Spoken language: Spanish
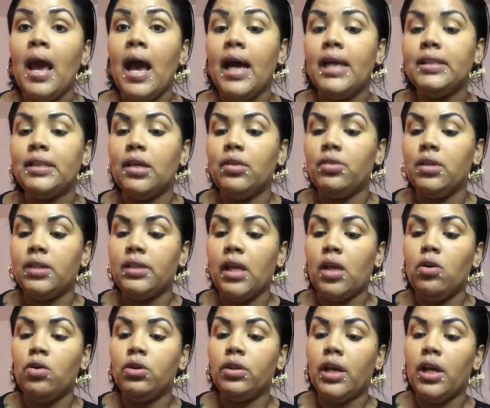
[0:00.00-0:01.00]
Hasta donde está
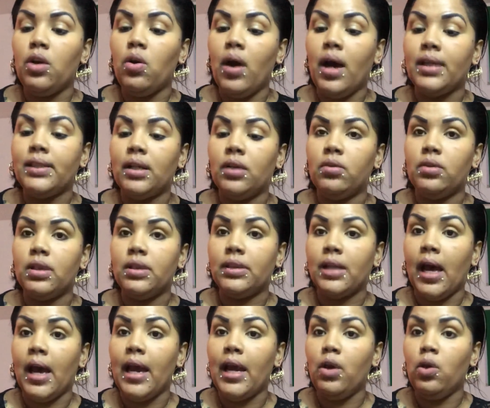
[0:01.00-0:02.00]
el gotero, hasta donde
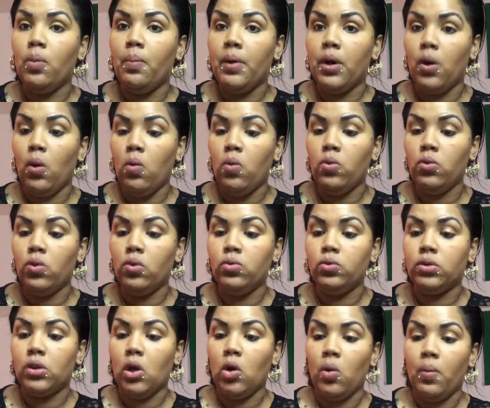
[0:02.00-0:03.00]
está el número 1,
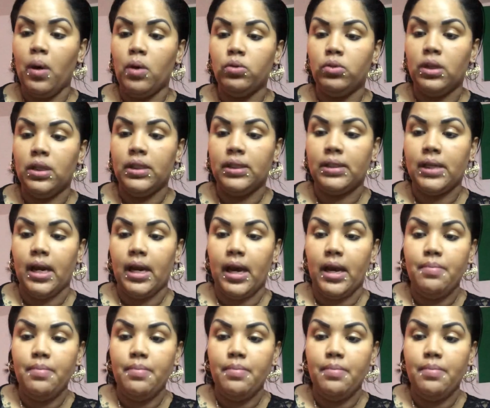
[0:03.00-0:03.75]
usted lo va a utilizar.